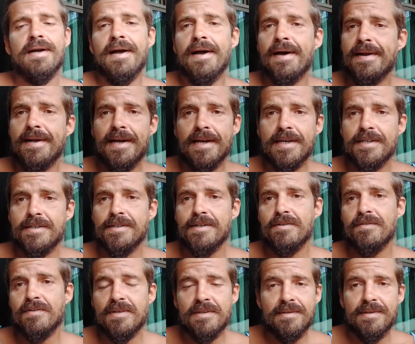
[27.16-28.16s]
Cara, é
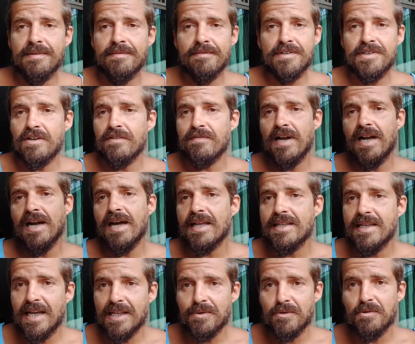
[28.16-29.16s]
aquilo. Você não vai
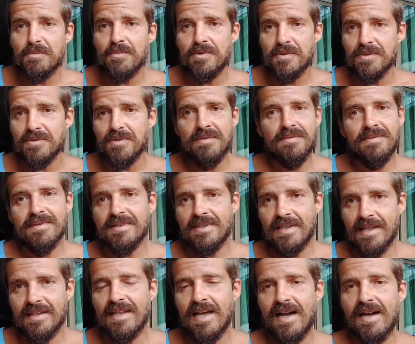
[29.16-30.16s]
agradar a todo mundo,
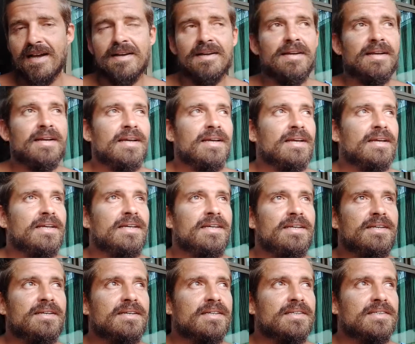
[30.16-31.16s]
tá?
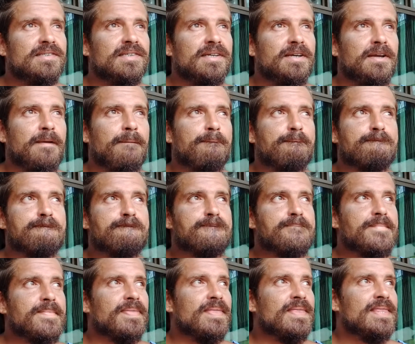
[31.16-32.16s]
E assim,
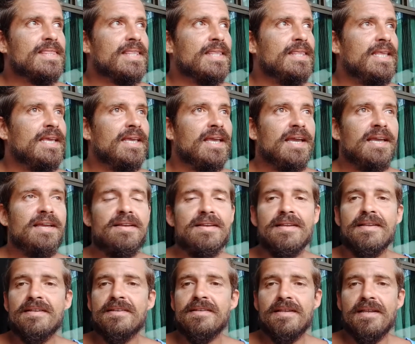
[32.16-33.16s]

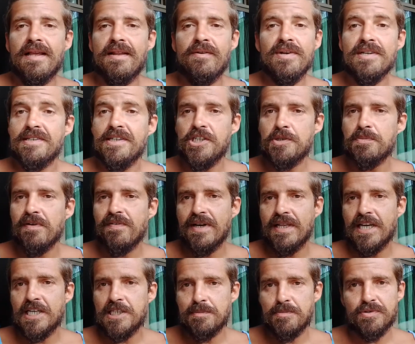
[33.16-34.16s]
ninguém. Não existe uma
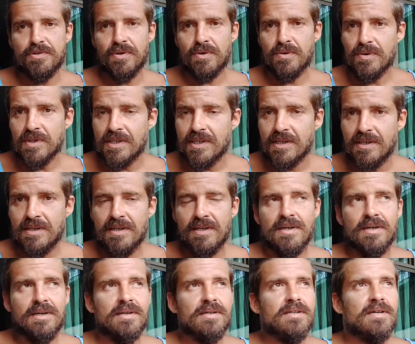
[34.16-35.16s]
verdade absoluta.
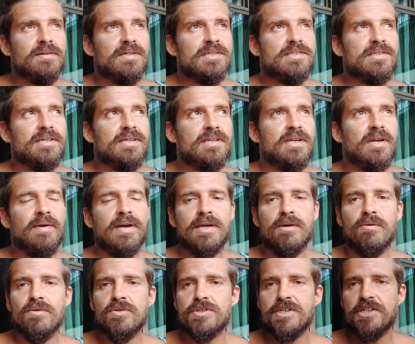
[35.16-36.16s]
Então, assim, não é
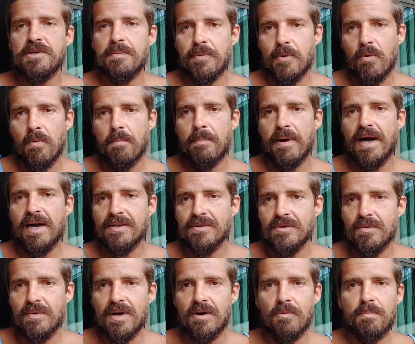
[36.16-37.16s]
que eu não esteja
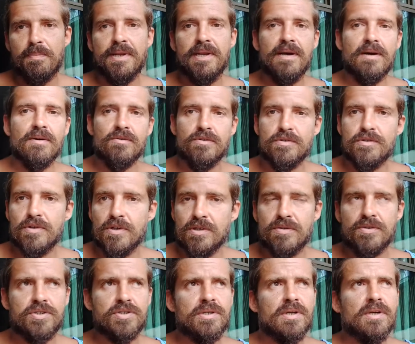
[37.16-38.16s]
preocupado com a opinião dos
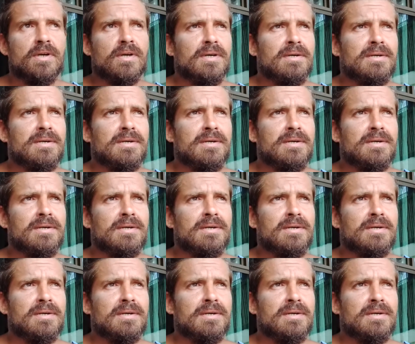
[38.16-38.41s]
outros.